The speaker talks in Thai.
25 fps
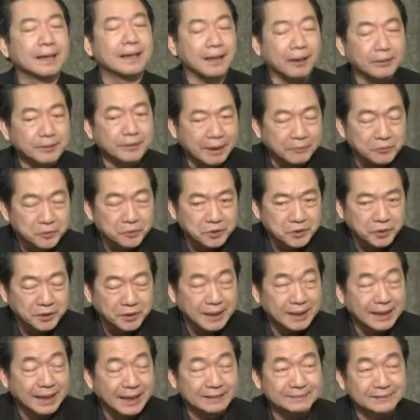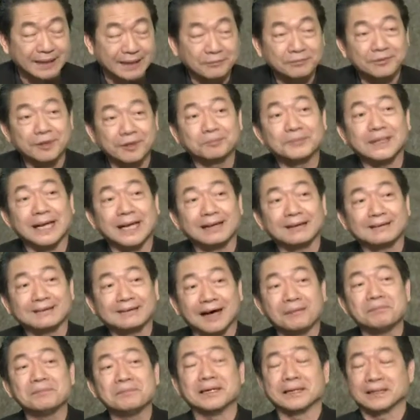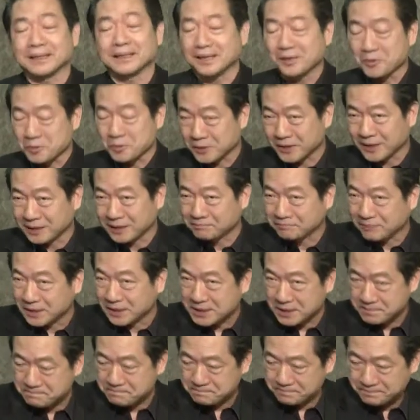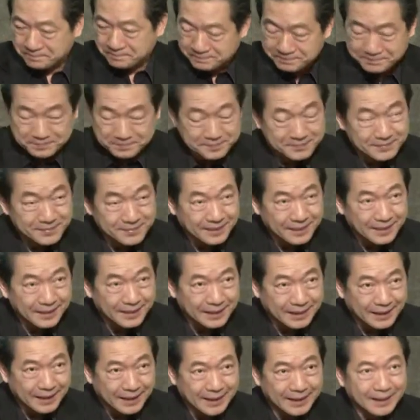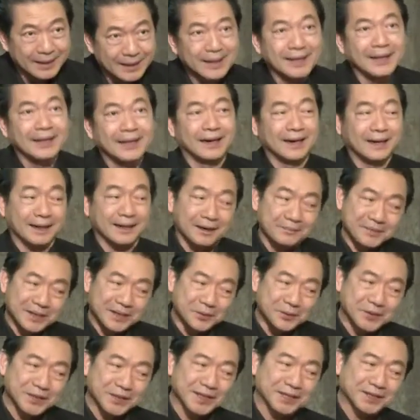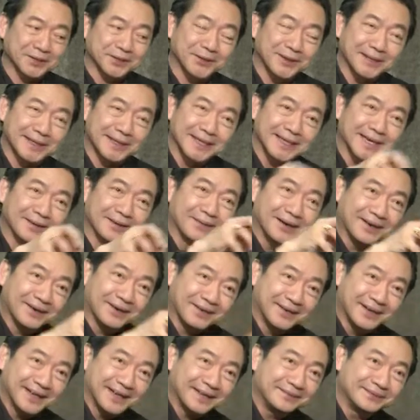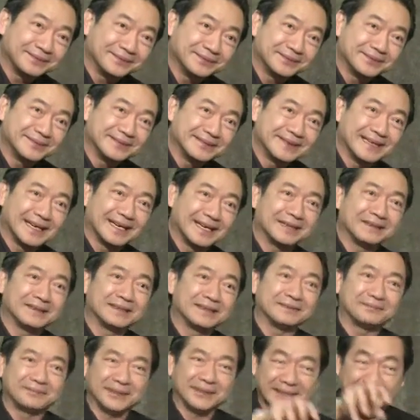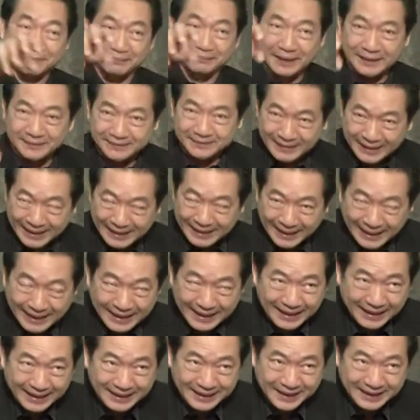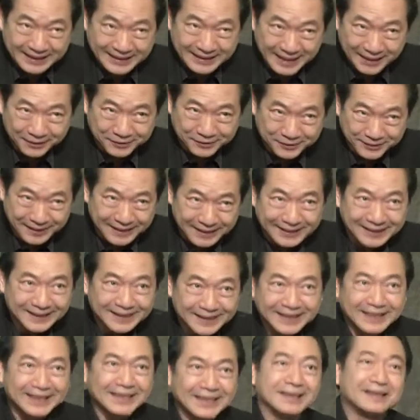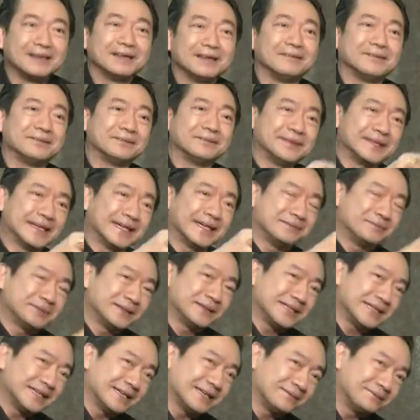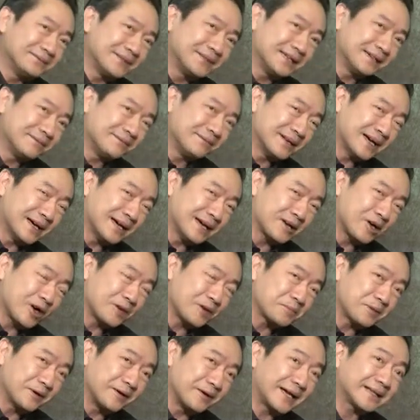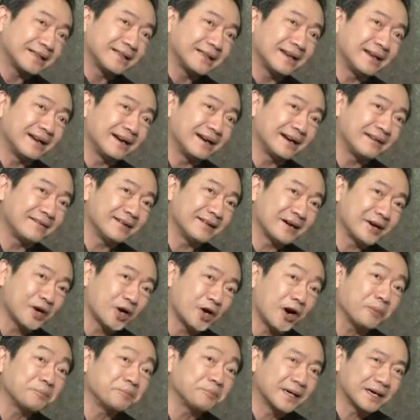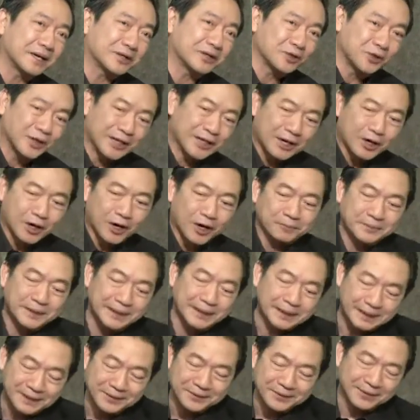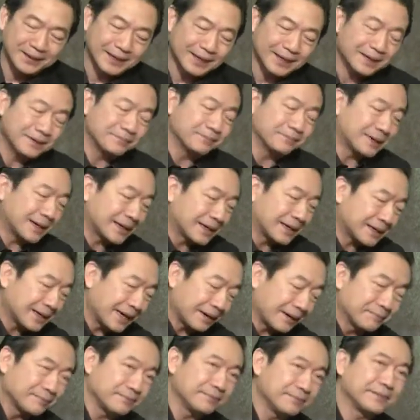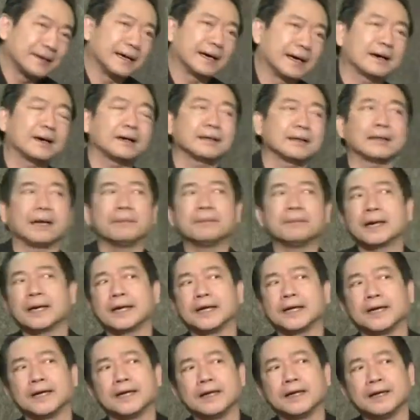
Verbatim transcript: เราทำหุ่นยนต์ขนาดสามสิบตัน สามหมื่น กิโลเนี่ยไปหยิบนะแล้วก็มีหุ่นยนต์อีกตัวหนึ่งเนี่ยมารองรับนะไปหยิบไอ้ไอ้ไอ้ไอ้เทลตัวเนี้ยเพื่อเพื่อเพื่อมาครอปคาแรคเตอร์เรียกว่าครอปตัวเนี้ยครอปที่เหลืออยู่เนี่ยมาเก็บนะก็จะทำให้